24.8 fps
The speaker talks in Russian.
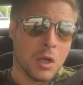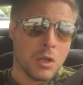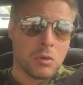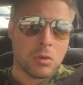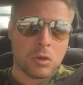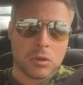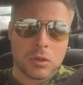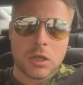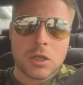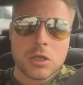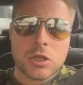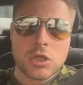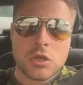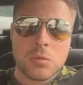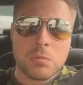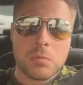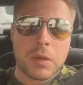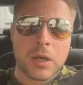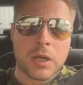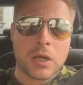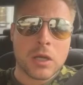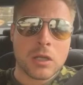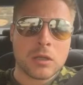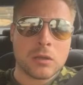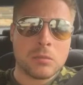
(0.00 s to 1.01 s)
Ну а дальше
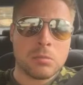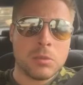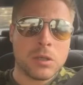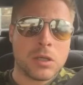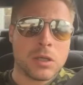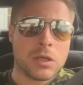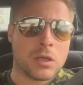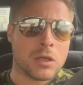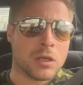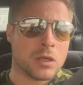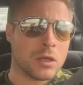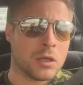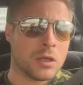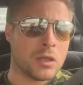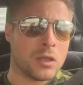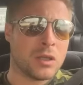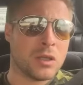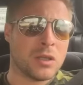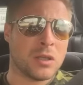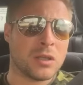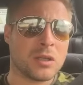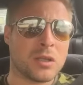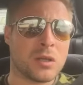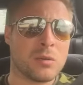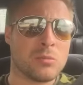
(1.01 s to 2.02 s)
чемпионат мира.
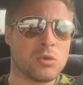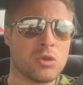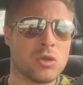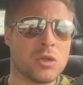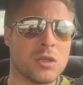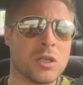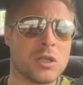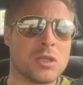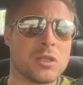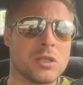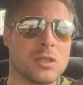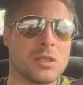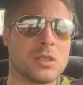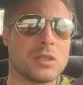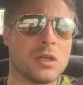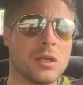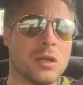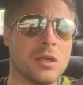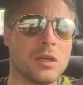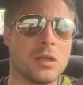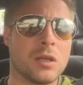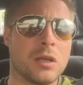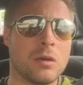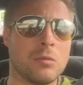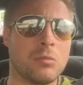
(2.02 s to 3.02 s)
И там уже наше
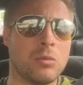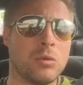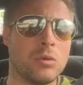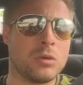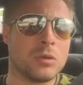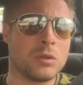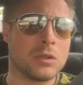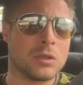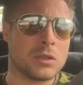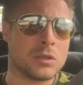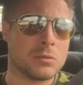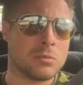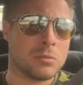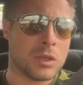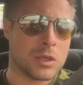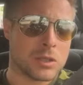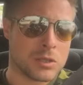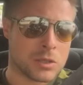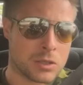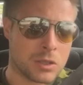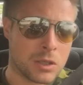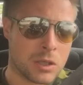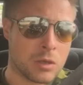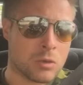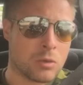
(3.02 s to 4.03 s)
настроение будет
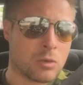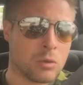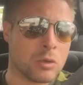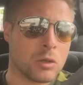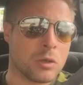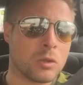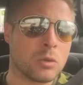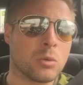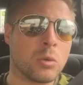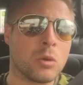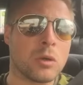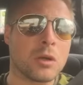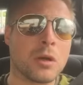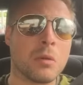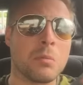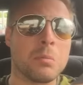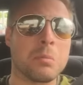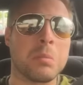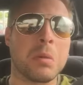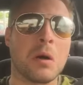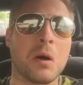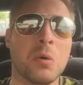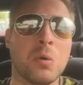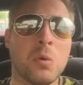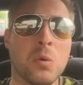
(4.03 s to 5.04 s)
измеряться далеко не только
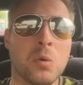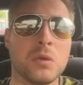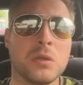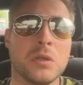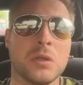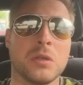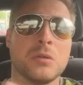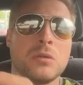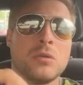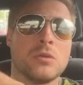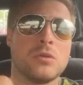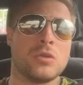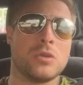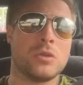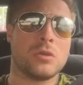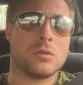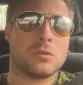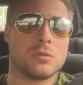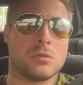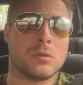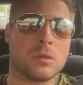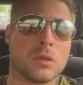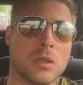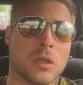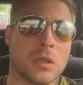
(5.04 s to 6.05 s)
погодой, но еще и
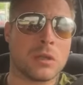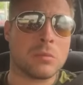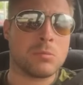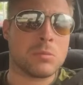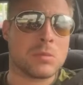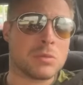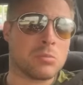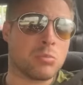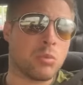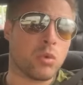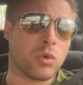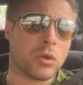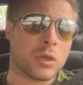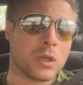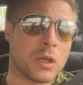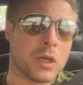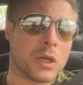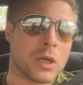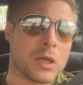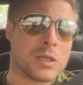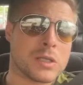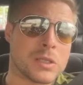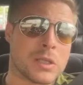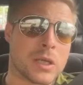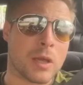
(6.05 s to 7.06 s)
результатами сборной
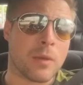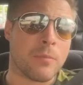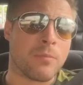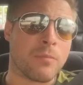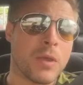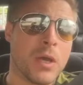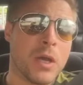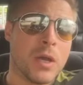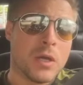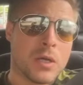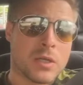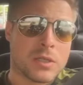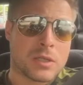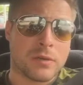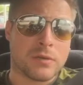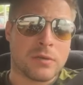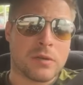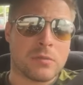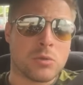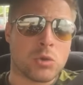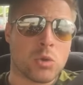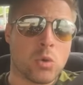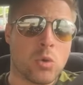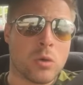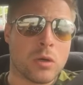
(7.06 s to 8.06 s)
России.
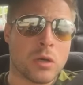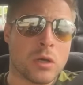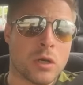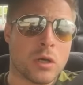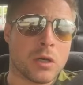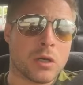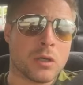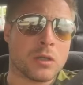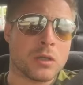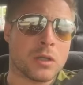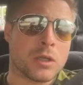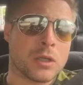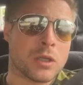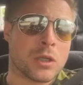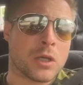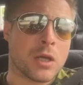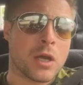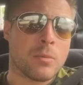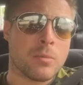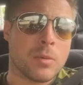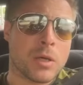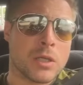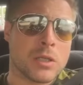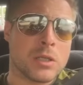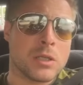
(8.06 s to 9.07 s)
Совсем скоро нашей
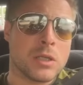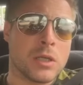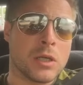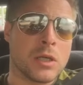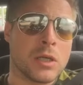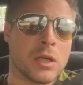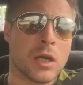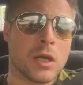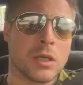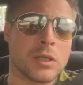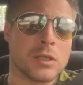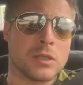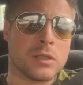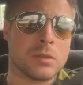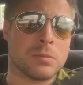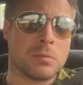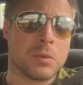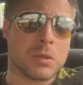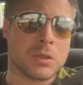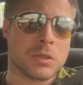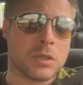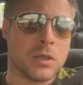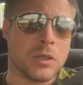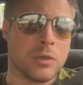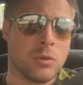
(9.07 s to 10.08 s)
команде играть
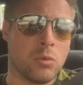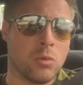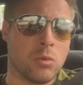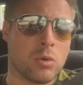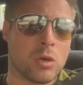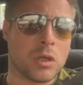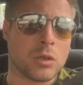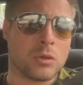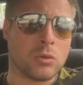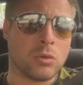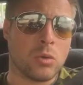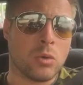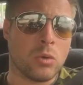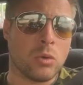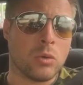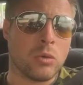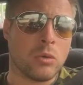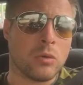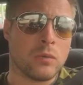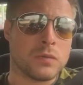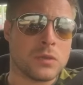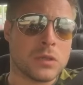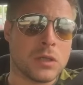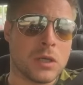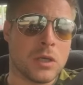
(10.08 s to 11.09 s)
последнюю
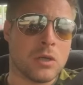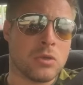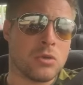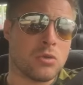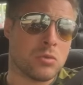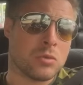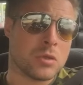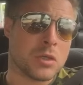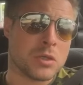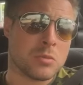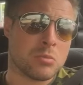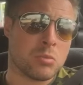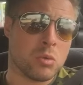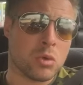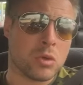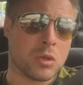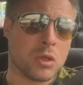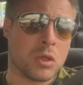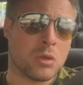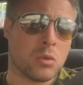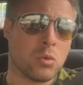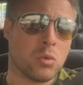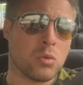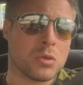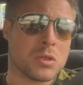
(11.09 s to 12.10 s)
контрольную встречу со
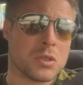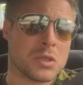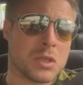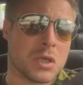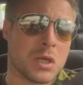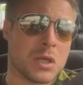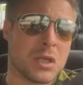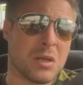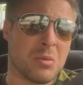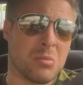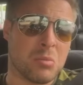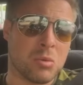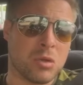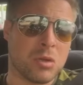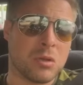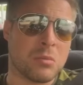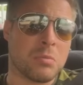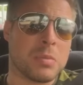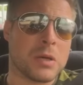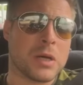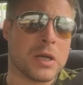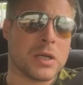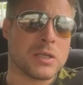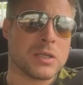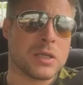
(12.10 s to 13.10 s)
сборной Турции. Она будет
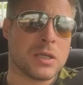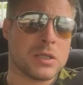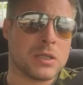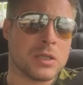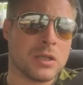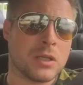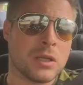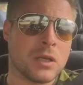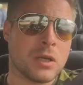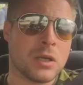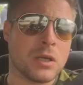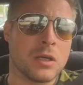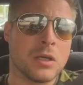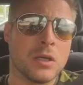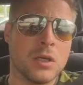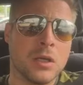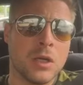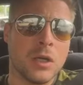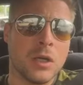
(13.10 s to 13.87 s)
показательна.